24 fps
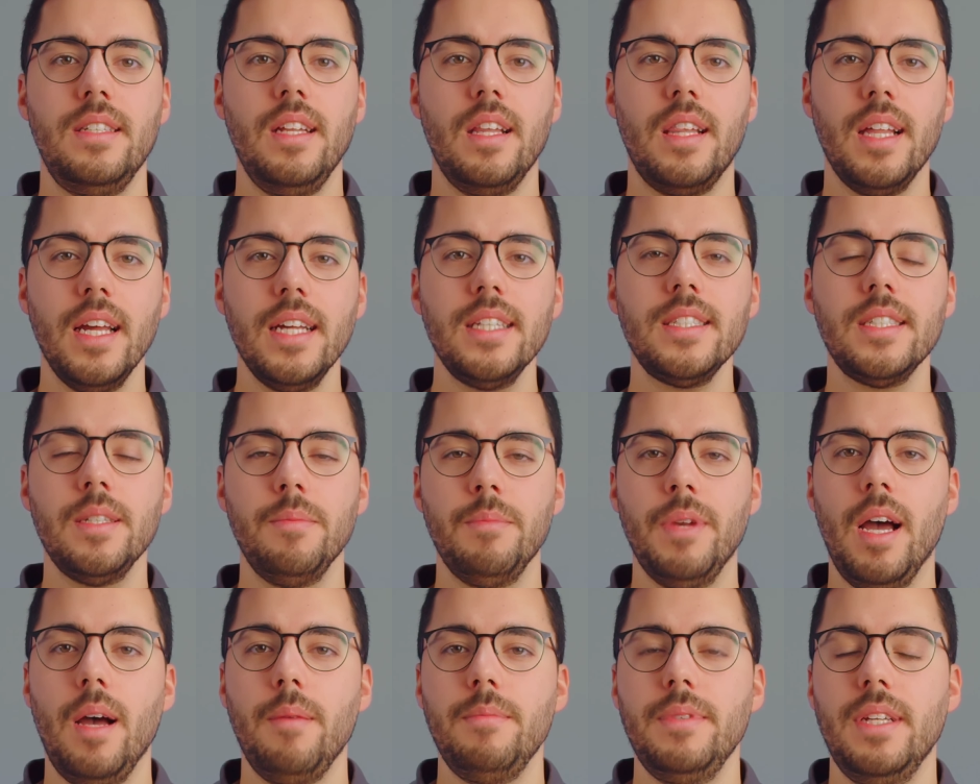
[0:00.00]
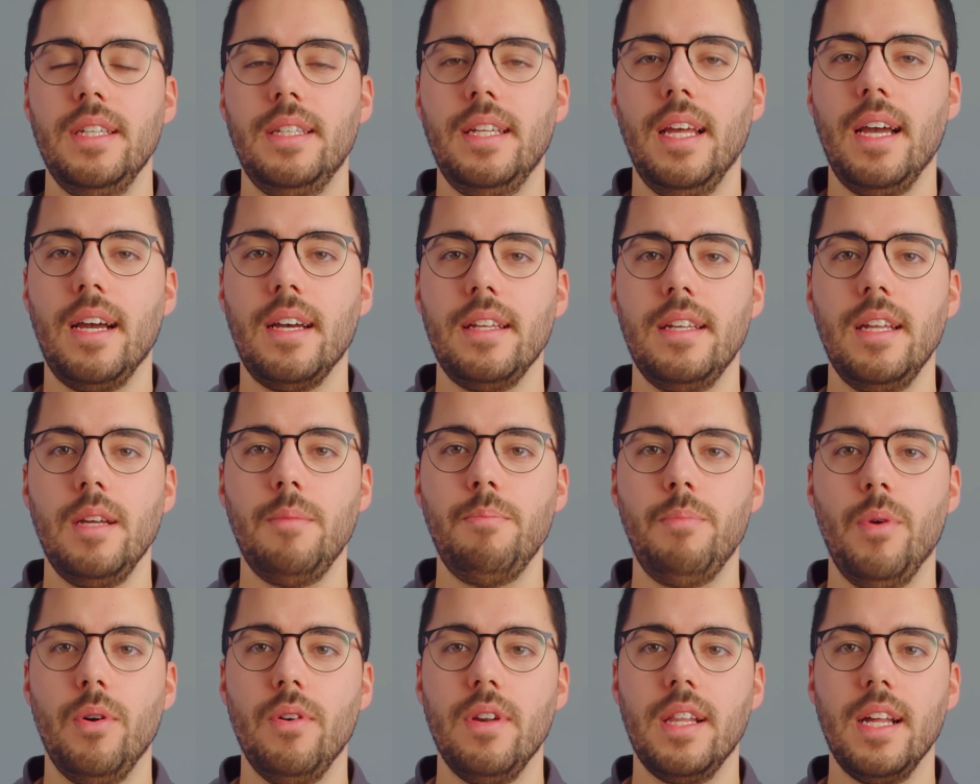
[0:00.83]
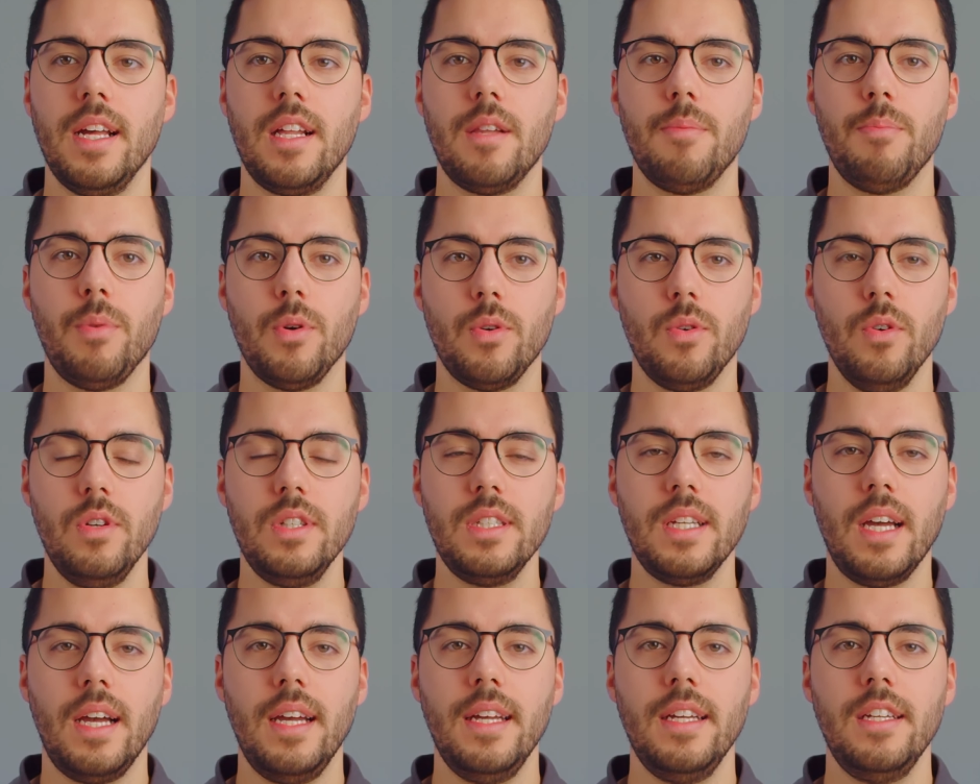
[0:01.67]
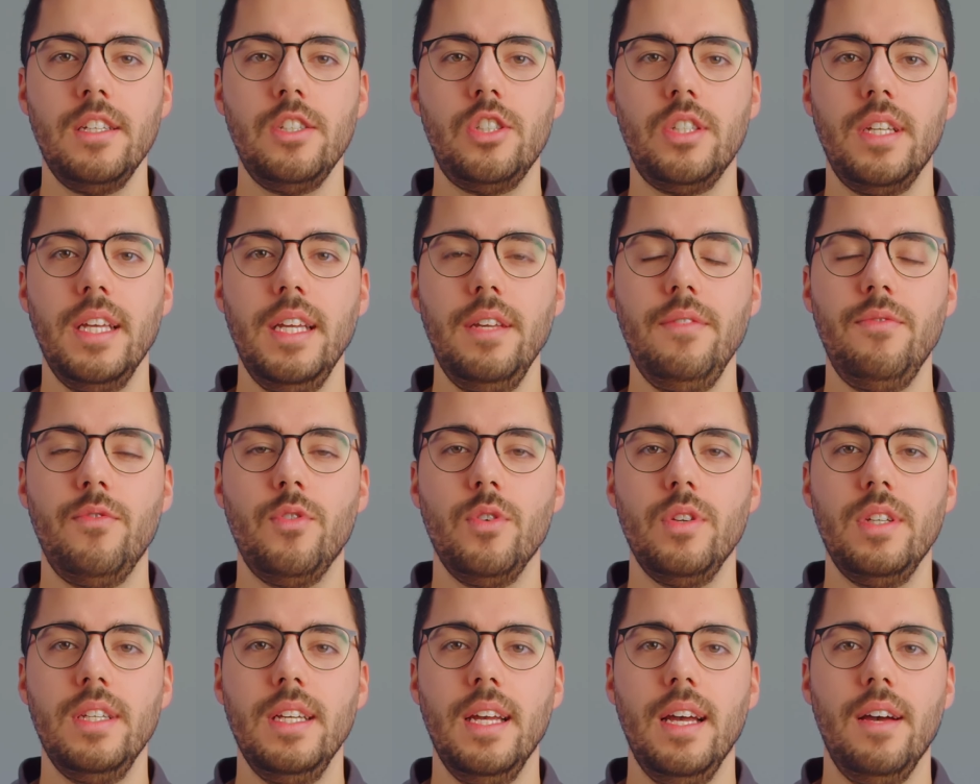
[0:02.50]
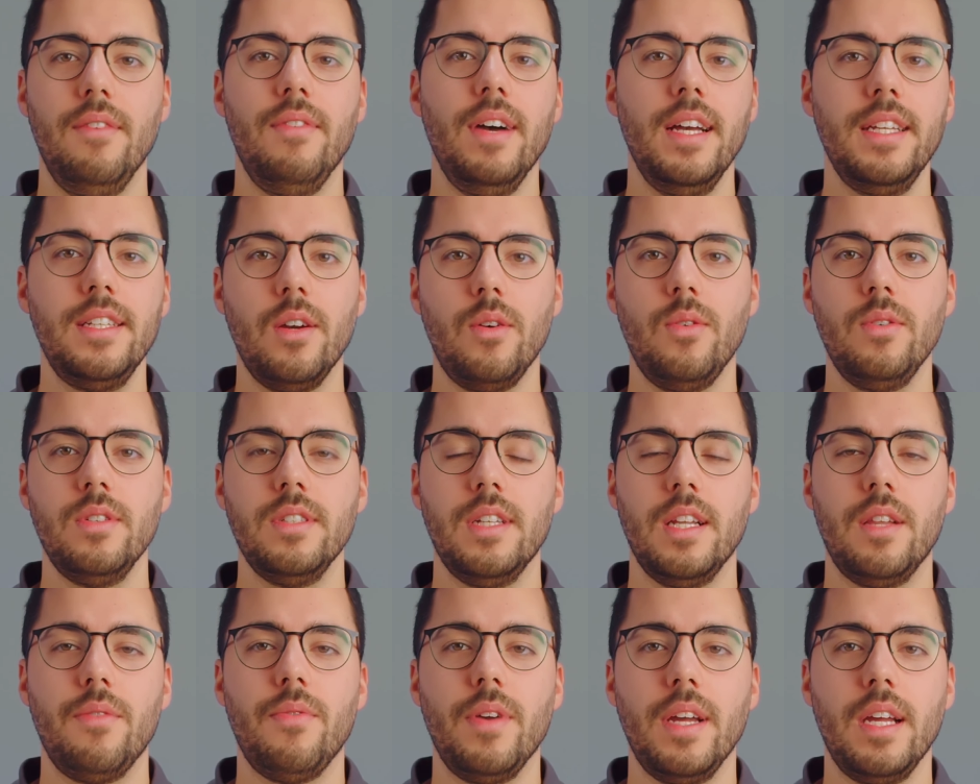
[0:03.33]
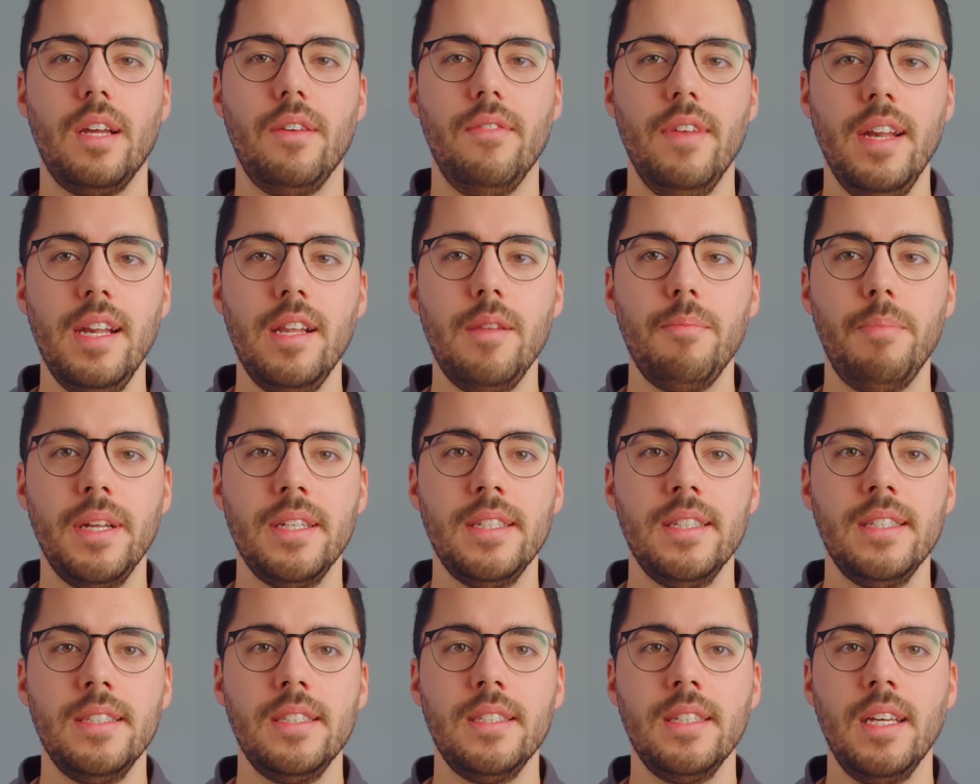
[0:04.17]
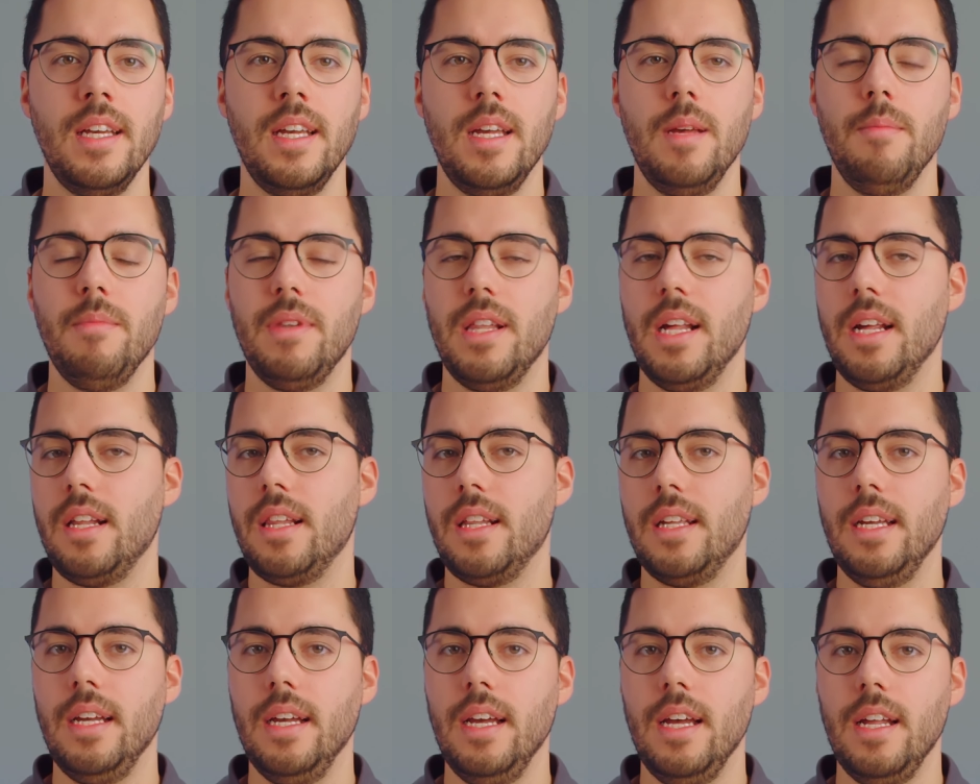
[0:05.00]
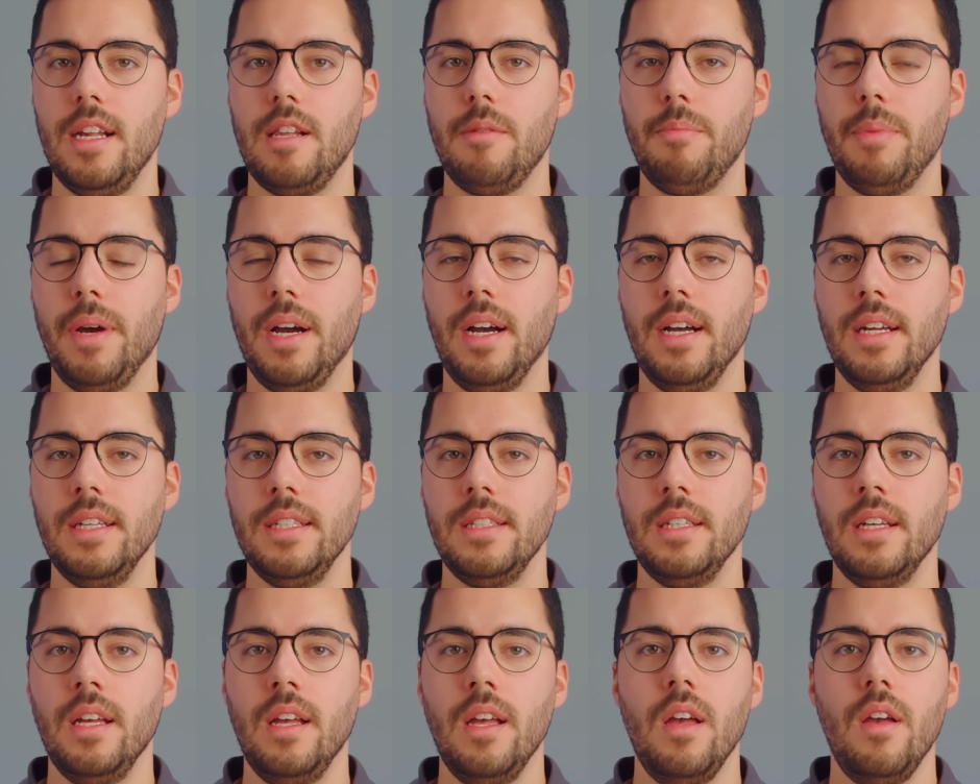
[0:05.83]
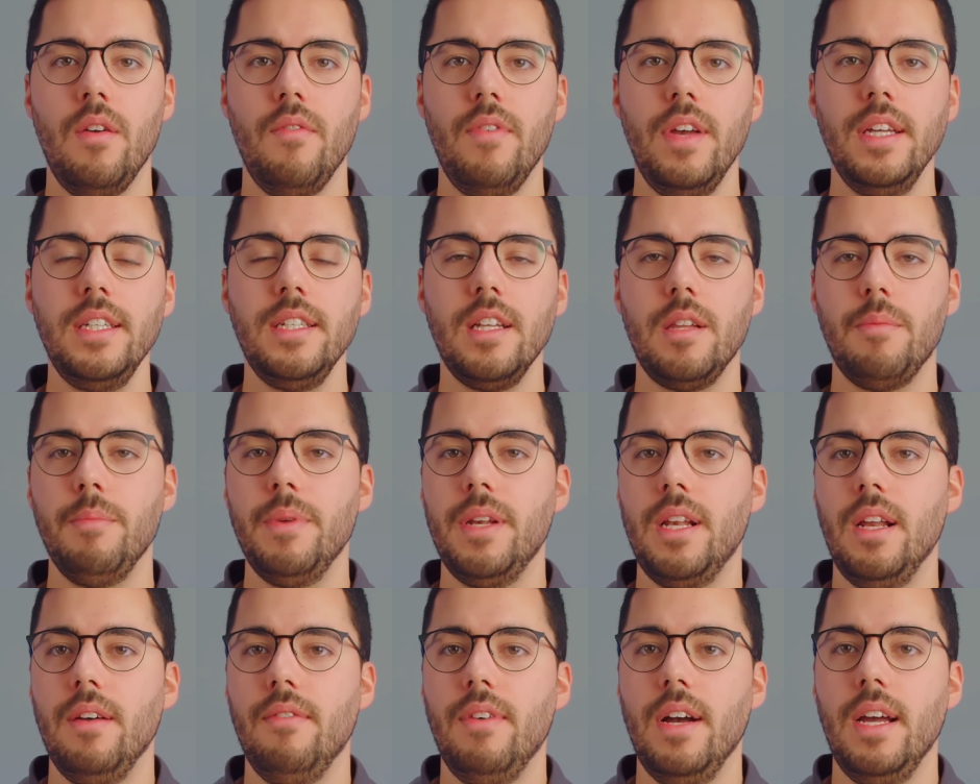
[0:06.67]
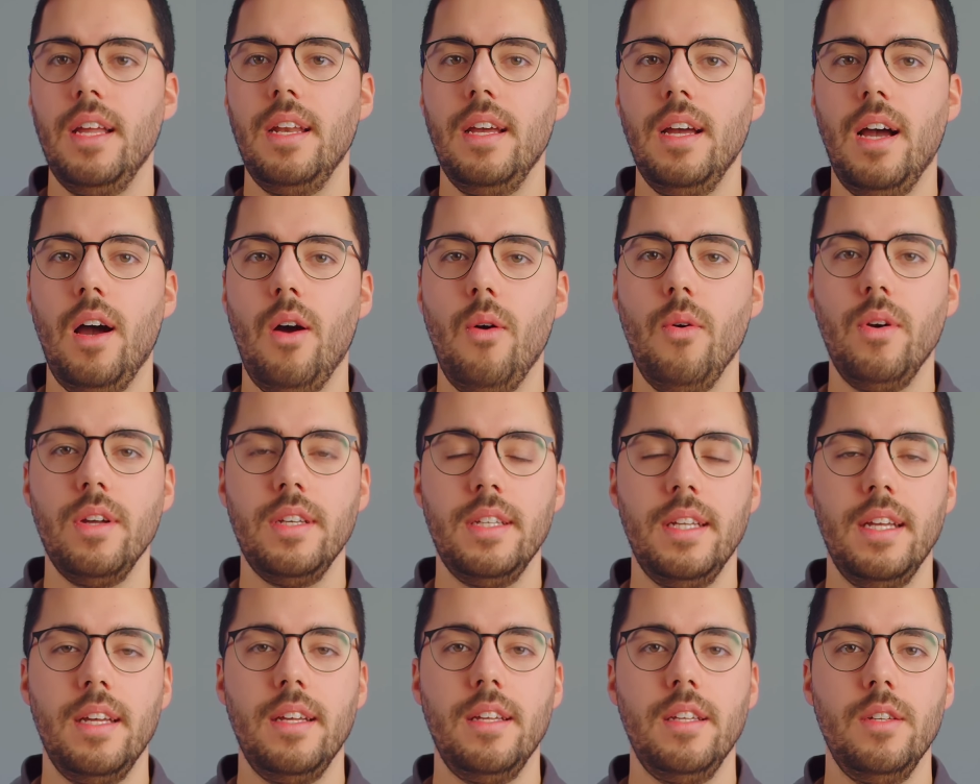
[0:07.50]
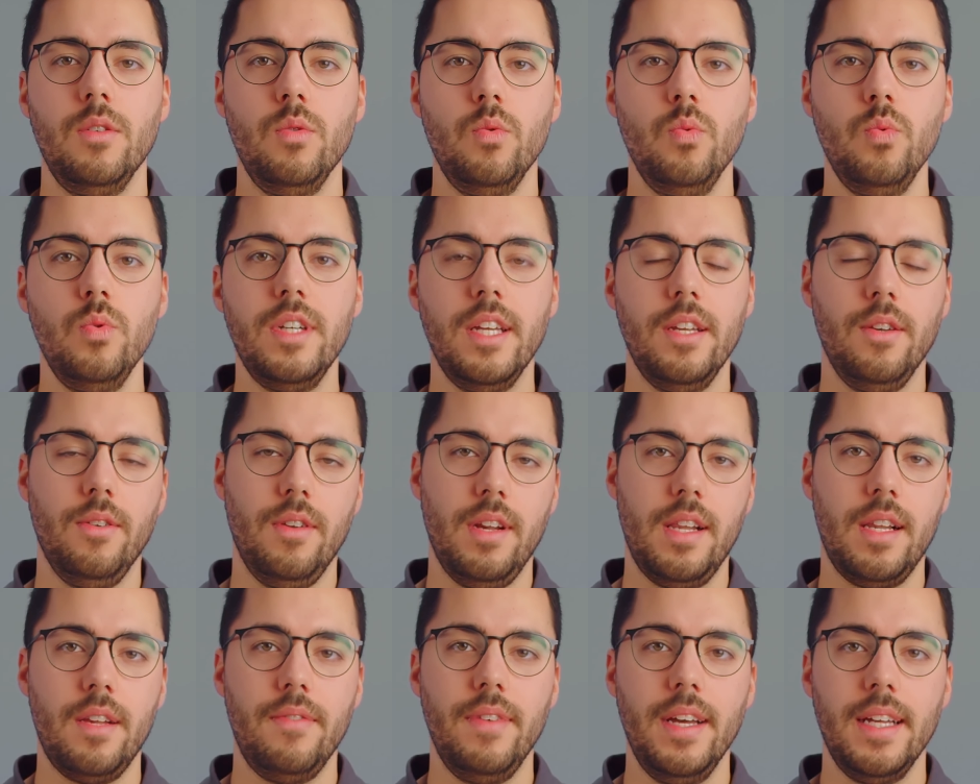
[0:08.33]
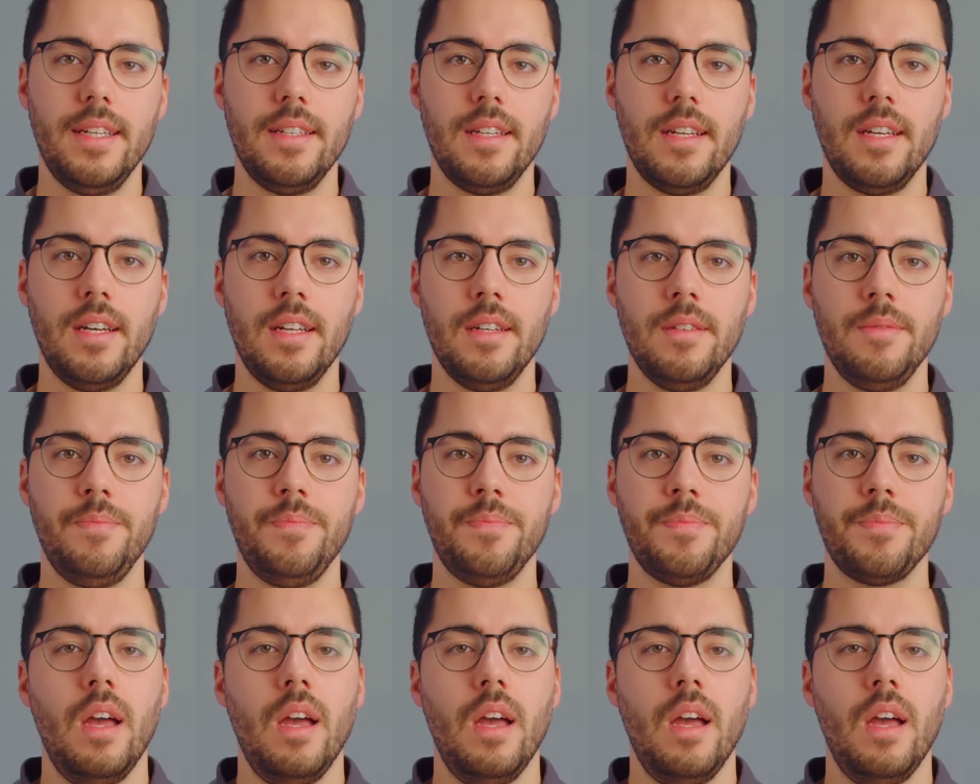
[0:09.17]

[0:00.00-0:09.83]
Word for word: Die 6 im Namen der Teradek Board 6 Produktreihe steht für die Erweiterung des Frequenzbandes im 6 GHz Bereich, welches mittlerweile auch in der EU genutzt werden kann.